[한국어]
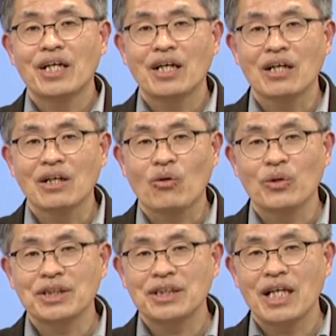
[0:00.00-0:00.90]
어,
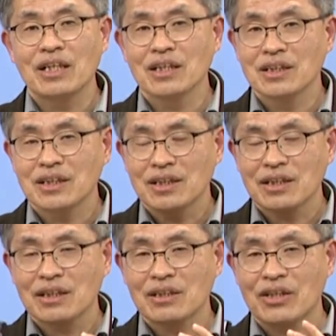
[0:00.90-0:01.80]
고려시대에는
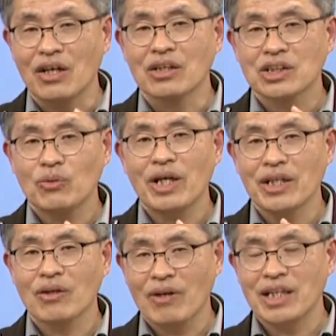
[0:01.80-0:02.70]
그 경서와
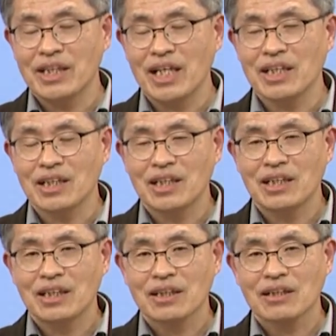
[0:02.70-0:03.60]
연관된
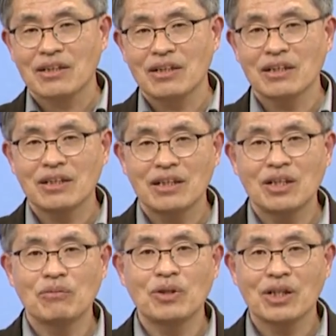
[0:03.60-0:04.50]
그런
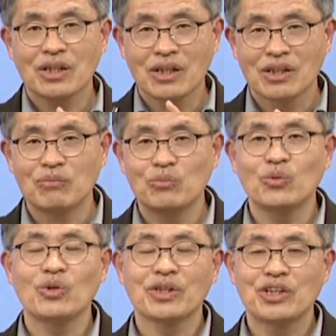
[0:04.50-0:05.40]
이름을 그
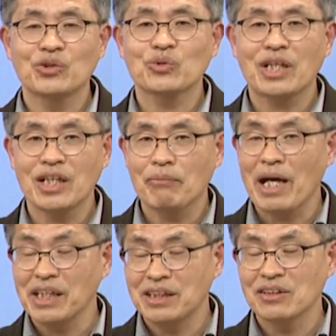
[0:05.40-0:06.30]
건물, 기숙사에다
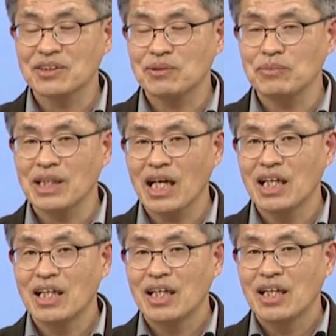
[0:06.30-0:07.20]
많이 지었습니다.
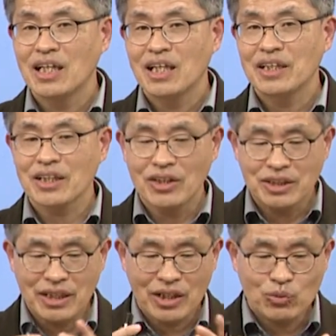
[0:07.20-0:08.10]
근데 그
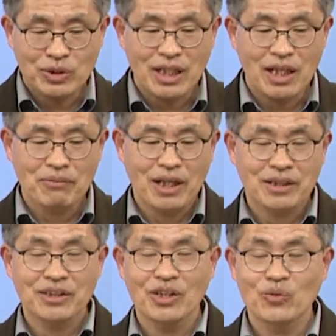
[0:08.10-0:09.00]
전에 국자감
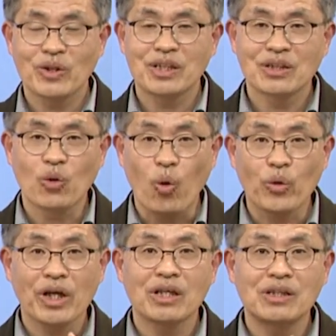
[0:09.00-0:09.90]
같은 경우에는
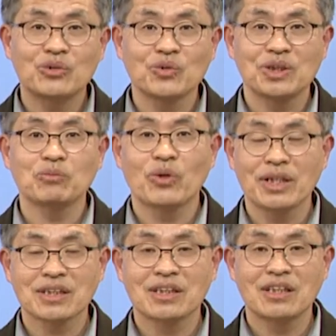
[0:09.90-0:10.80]
오경을 중심으로
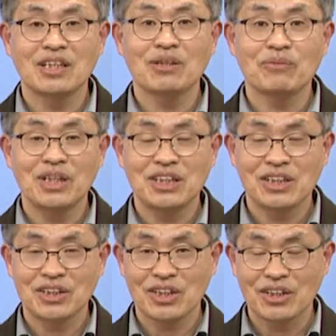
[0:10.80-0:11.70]
해서 그런 이름들이
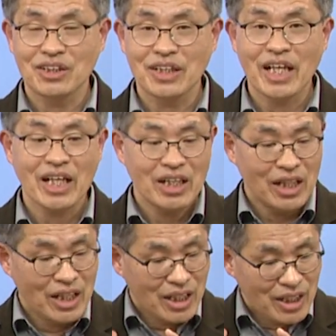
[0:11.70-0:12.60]
지어졌는데
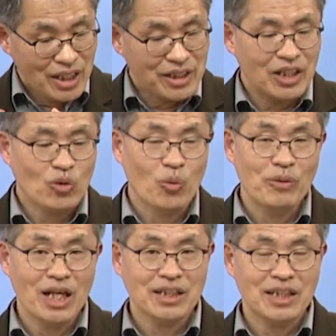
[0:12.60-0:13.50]
이때
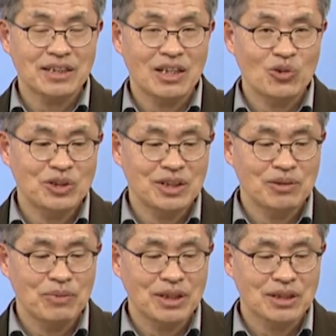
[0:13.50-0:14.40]
공민왕 때 새로
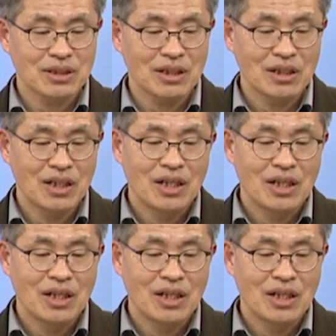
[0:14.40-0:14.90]
지으면서